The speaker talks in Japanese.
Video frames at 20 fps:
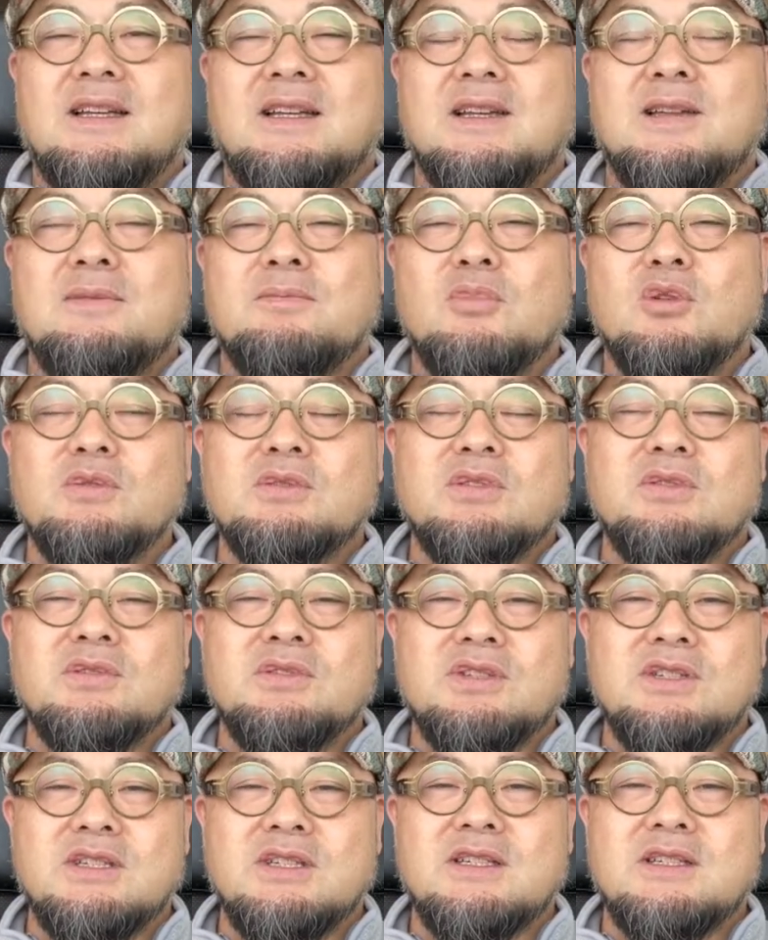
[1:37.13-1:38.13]
えー、もう
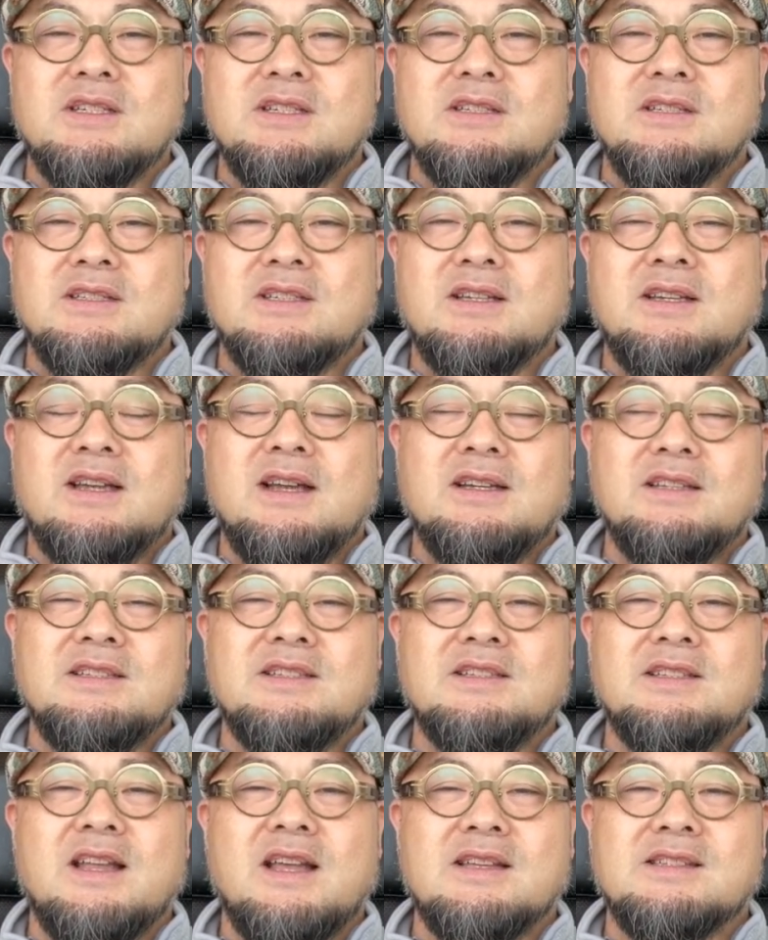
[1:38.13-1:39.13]
少ししっかり
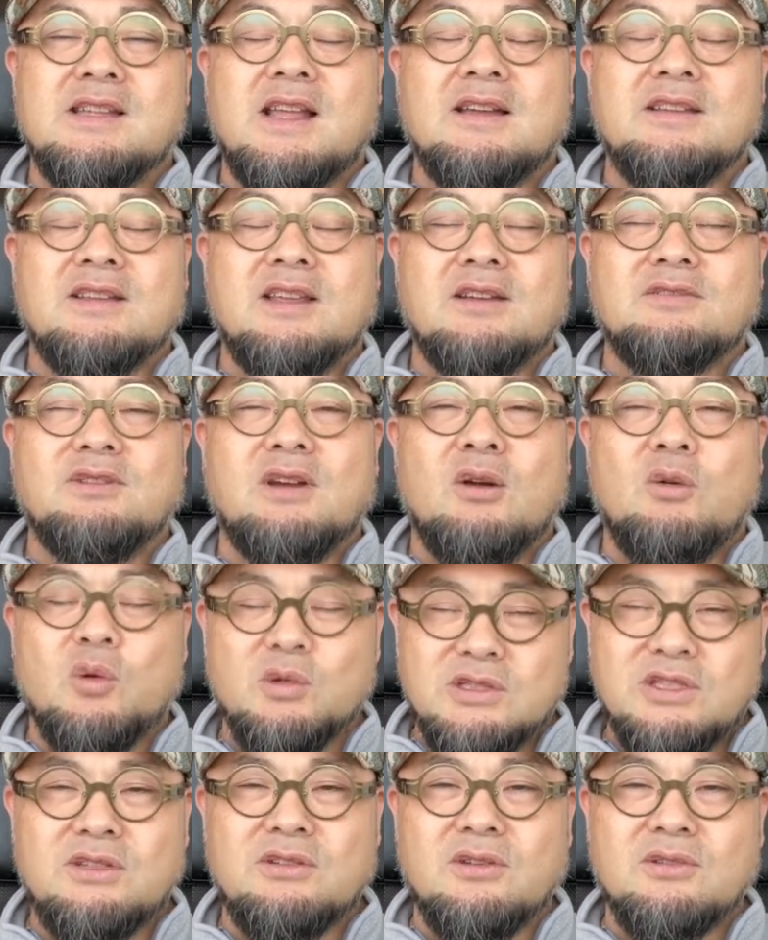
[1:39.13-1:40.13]
した三脚が
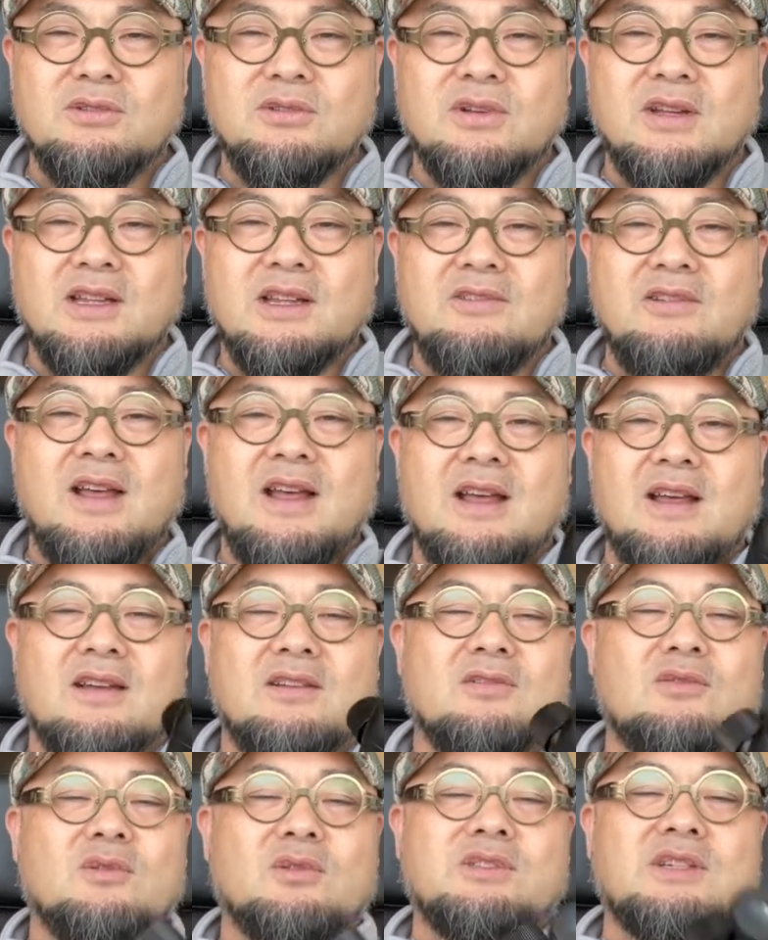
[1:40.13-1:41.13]
欲しいという方は
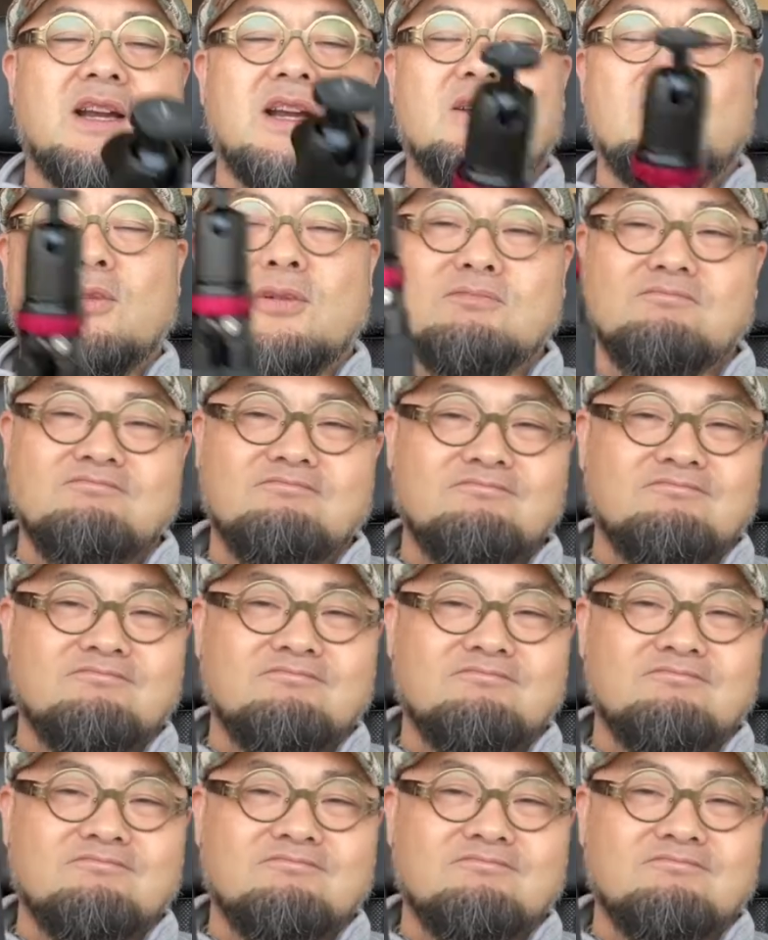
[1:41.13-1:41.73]
こちらの